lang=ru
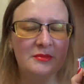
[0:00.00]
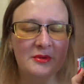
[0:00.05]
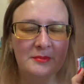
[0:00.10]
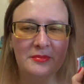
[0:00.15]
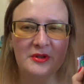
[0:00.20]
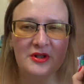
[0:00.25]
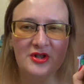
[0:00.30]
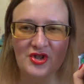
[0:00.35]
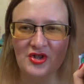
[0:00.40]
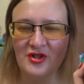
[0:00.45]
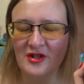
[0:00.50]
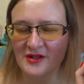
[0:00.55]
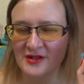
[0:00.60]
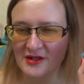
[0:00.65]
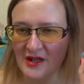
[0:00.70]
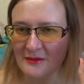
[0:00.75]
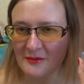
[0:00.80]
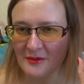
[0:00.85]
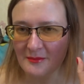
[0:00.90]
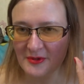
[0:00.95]
бы пышные
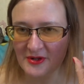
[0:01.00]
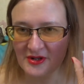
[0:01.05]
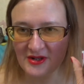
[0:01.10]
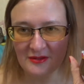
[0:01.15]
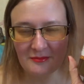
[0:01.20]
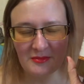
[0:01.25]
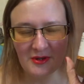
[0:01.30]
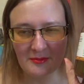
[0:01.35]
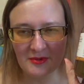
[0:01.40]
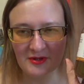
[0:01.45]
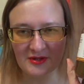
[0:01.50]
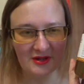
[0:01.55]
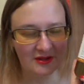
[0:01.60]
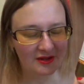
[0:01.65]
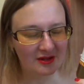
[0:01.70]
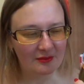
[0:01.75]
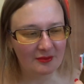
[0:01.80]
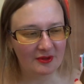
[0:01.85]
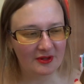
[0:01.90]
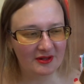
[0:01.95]
сами по себе без
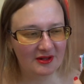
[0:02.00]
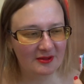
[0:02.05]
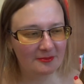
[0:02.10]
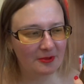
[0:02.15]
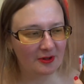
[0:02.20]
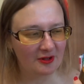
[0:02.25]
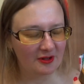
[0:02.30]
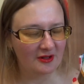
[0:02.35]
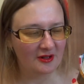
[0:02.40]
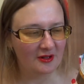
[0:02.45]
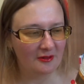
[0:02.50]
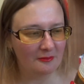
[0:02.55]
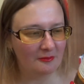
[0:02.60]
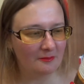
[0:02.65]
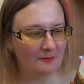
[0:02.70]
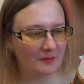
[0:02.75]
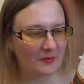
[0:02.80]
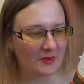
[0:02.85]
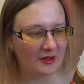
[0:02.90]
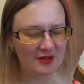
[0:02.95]
этого спрея
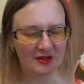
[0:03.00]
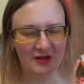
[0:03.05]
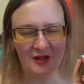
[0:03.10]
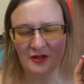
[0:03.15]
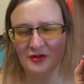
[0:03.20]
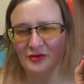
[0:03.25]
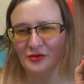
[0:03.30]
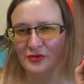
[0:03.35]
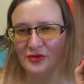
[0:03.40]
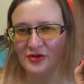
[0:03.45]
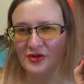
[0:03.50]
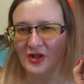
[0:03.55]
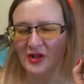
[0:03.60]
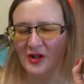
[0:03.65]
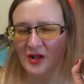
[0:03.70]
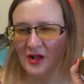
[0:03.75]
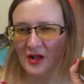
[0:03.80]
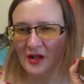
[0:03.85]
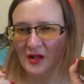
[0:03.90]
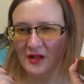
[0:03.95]
остаются.
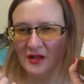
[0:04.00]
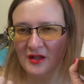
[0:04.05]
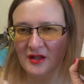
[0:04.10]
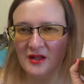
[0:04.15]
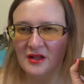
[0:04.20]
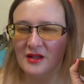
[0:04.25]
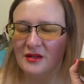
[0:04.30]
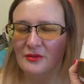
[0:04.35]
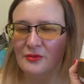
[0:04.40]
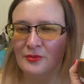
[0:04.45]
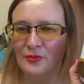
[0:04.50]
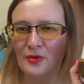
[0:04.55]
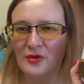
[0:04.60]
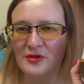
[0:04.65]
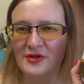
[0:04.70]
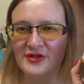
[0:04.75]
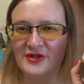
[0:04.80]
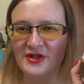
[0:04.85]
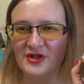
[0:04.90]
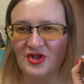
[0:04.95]
И
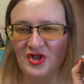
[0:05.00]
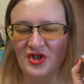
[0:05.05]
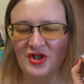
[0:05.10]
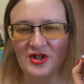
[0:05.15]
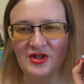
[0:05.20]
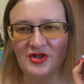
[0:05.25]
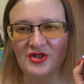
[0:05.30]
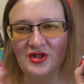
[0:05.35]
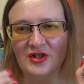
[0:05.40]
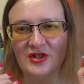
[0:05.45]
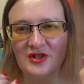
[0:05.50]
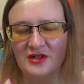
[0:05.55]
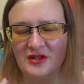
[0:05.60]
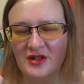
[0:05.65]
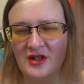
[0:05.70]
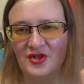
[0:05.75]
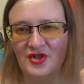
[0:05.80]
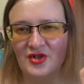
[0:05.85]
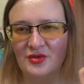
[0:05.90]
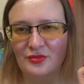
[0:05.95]
волосы чистые
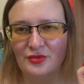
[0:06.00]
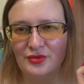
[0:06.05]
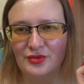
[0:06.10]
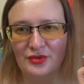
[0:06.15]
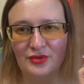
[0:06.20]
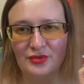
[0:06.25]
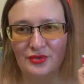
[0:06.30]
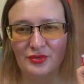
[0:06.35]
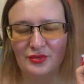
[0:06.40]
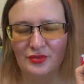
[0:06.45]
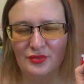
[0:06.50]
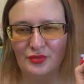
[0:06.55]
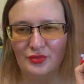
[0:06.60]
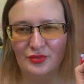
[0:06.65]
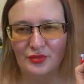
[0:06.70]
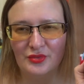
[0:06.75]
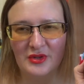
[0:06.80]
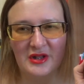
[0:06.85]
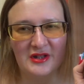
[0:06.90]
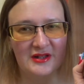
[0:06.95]
даже вот э,
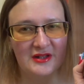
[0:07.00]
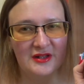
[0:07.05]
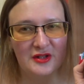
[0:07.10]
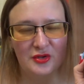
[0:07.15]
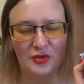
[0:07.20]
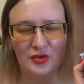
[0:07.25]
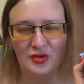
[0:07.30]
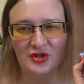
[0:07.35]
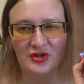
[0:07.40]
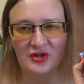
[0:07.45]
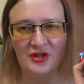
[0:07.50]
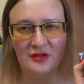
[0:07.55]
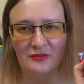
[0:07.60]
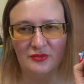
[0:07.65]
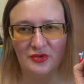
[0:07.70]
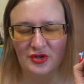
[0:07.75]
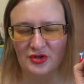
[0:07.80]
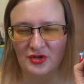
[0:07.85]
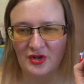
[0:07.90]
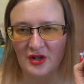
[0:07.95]
на следующий
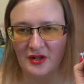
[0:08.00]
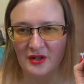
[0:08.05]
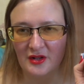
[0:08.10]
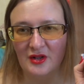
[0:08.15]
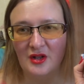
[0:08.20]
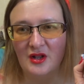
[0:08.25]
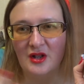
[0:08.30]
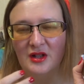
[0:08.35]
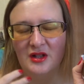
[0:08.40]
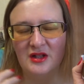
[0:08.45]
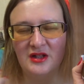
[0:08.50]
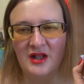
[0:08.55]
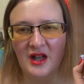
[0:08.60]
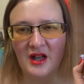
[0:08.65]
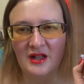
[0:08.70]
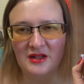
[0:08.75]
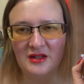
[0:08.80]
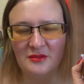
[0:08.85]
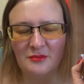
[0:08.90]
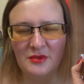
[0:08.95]
день вчера
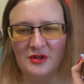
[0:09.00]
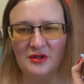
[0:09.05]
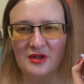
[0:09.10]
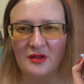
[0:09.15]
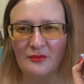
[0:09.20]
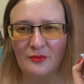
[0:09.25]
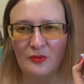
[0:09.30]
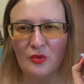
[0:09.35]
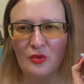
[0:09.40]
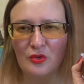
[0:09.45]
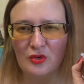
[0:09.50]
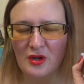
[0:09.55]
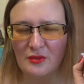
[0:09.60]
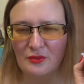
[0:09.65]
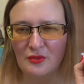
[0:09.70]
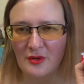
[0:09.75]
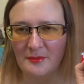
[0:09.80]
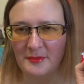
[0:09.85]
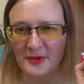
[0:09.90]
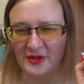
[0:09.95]
я не мыла в
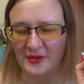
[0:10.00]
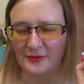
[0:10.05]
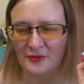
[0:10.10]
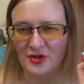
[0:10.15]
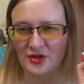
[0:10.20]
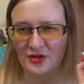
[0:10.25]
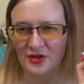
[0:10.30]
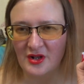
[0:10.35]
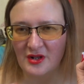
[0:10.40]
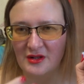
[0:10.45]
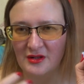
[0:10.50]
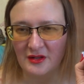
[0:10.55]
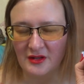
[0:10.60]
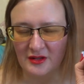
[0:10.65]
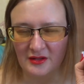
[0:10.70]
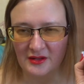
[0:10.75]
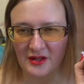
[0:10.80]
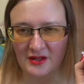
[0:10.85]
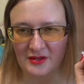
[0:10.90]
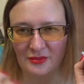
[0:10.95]
голову, а позавчера
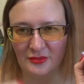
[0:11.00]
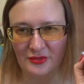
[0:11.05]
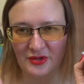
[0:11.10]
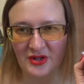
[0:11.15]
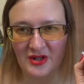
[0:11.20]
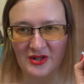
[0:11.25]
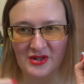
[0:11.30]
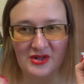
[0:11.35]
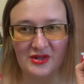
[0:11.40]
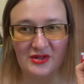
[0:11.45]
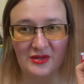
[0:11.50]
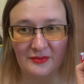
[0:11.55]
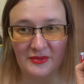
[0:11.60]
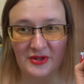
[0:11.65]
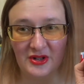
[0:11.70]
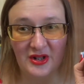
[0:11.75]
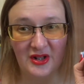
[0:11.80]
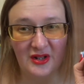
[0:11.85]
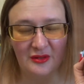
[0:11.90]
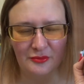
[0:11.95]
как раз вот ездила в
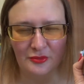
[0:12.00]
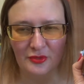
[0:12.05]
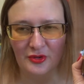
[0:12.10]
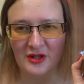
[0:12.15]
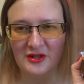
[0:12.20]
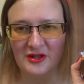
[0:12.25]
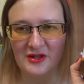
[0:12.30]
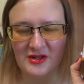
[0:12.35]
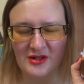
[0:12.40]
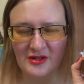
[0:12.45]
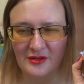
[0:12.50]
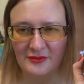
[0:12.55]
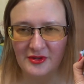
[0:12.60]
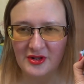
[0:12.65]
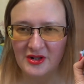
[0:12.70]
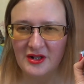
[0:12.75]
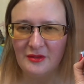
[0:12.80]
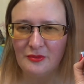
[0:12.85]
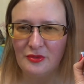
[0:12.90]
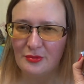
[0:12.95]
деревню. Я ездила в
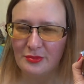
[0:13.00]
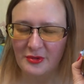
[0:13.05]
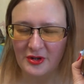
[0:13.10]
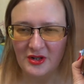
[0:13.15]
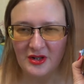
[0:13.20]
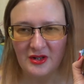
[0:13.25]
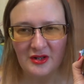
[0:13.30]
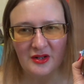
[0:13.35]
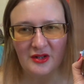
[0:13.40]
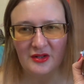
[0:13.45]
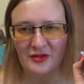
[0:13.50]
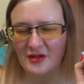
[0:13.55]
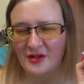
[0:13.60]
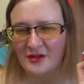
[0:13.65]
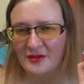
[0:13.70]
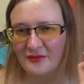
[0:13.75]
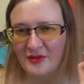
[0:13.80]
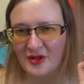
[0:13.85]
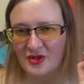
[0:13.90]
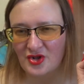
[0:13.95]
деревню,
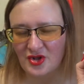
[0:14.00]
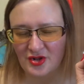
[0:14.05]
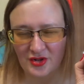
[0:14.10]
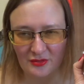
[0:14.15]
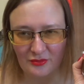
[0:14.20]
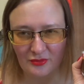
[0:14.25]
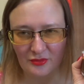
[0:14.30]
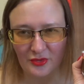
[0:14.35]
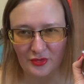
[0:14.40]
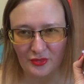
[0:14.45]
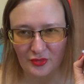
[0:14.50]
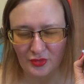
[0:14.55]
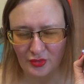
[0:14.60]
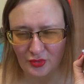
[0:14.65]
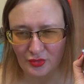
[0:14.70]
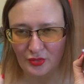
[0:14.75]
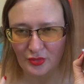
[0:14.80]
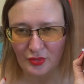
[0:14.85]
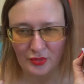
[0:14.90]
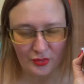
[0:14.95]
приехала вечером